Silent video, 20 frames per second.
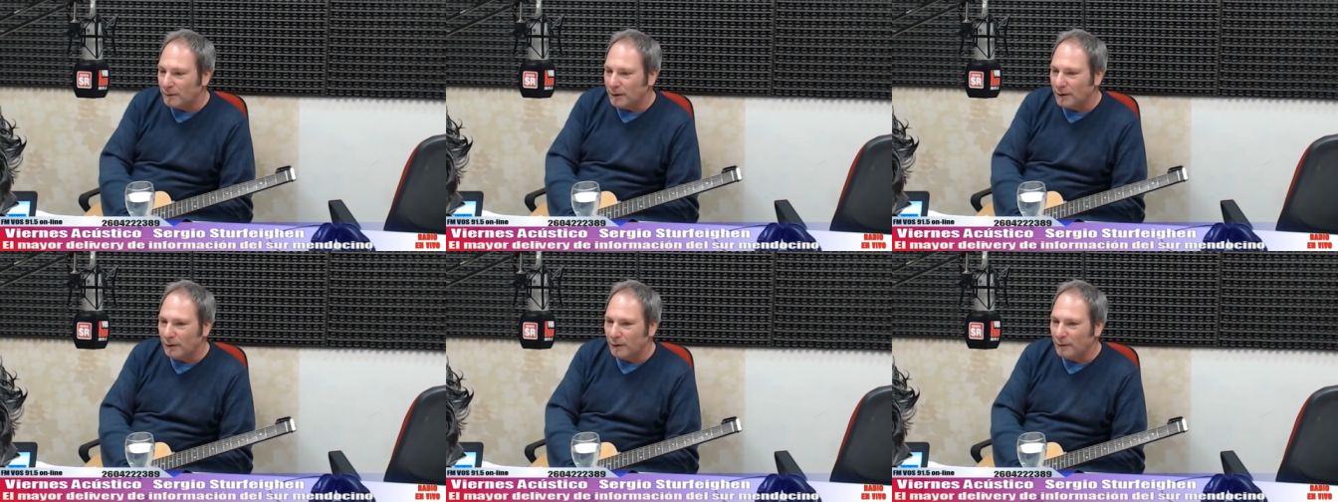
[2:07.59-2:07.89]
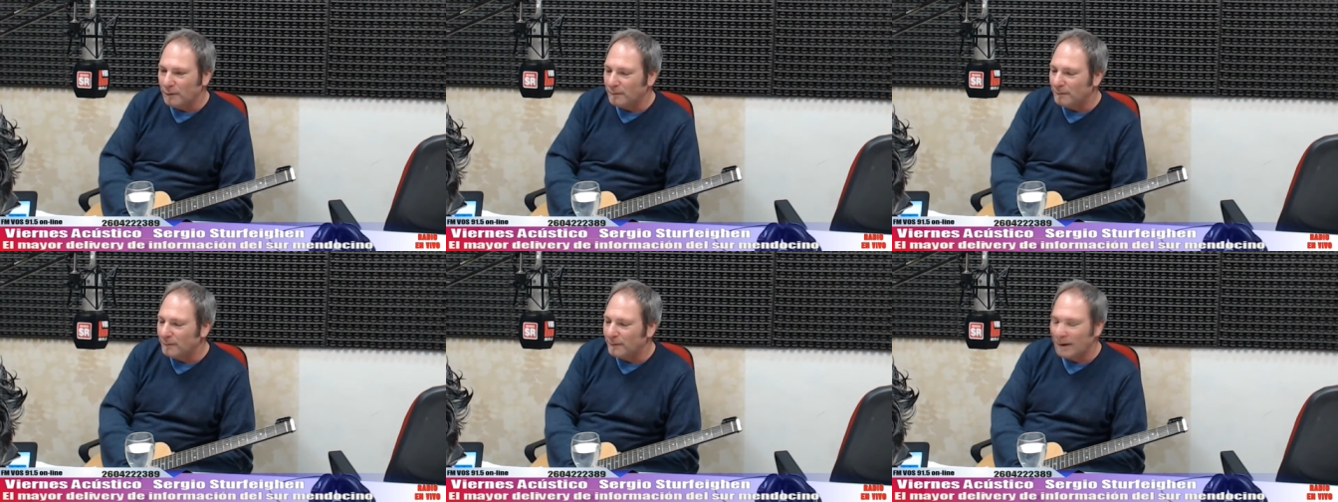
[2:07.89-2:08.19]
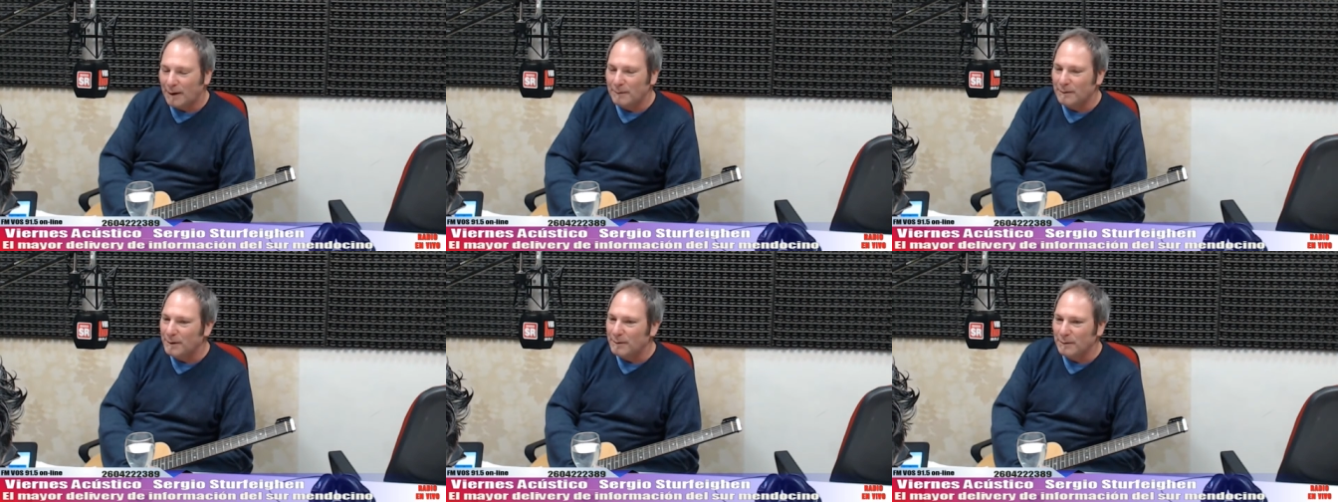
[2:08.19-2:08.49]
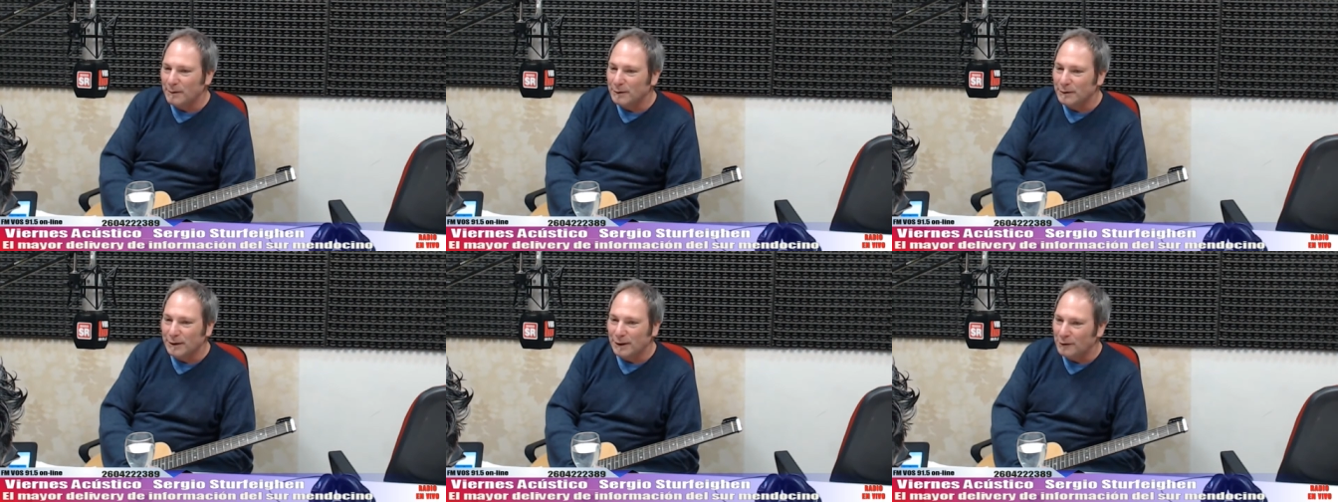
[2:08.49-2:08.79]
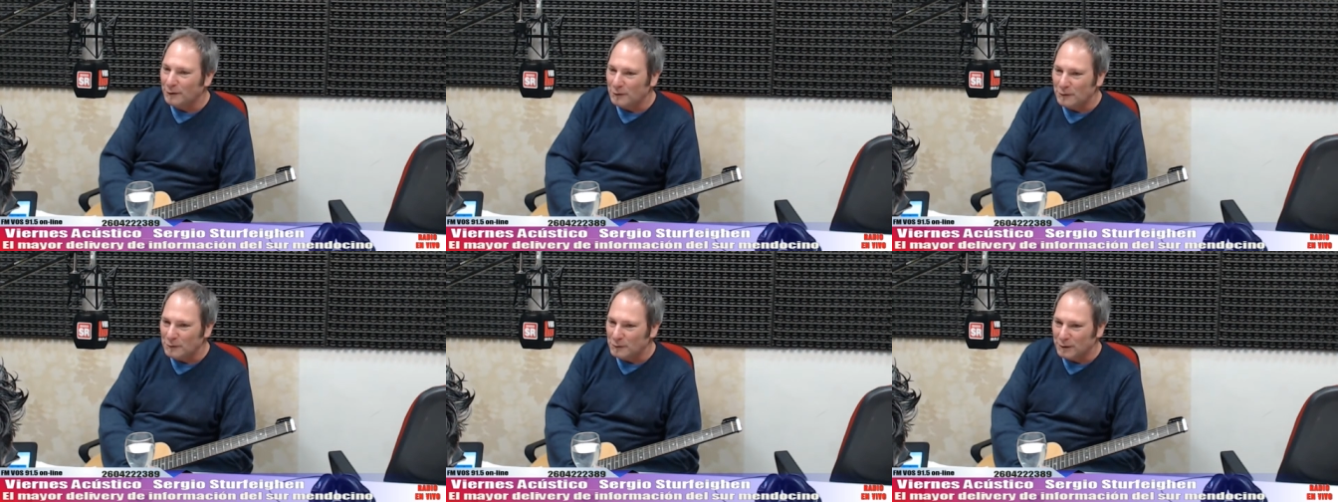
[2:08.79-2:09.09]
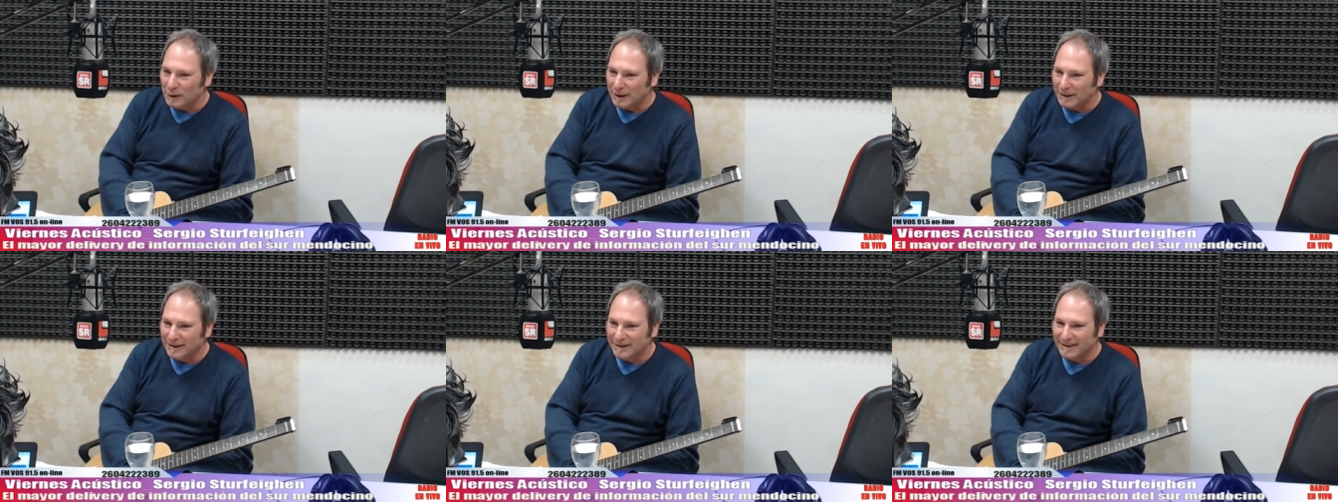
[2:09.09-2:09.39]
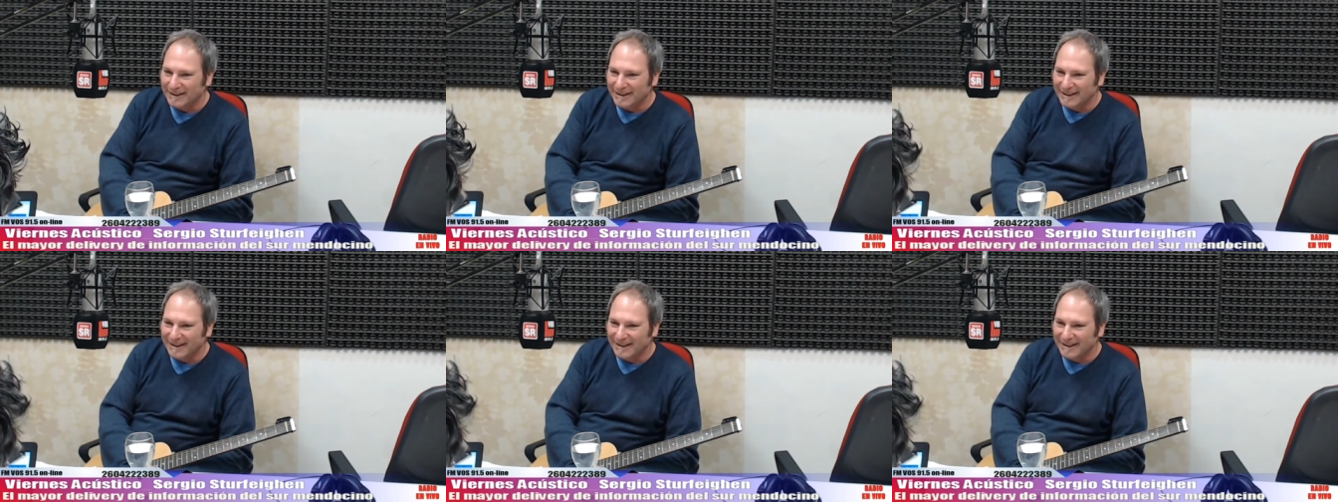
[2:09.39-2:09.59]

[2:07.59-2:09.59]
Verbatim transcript: pero a mí me gustan los lunes.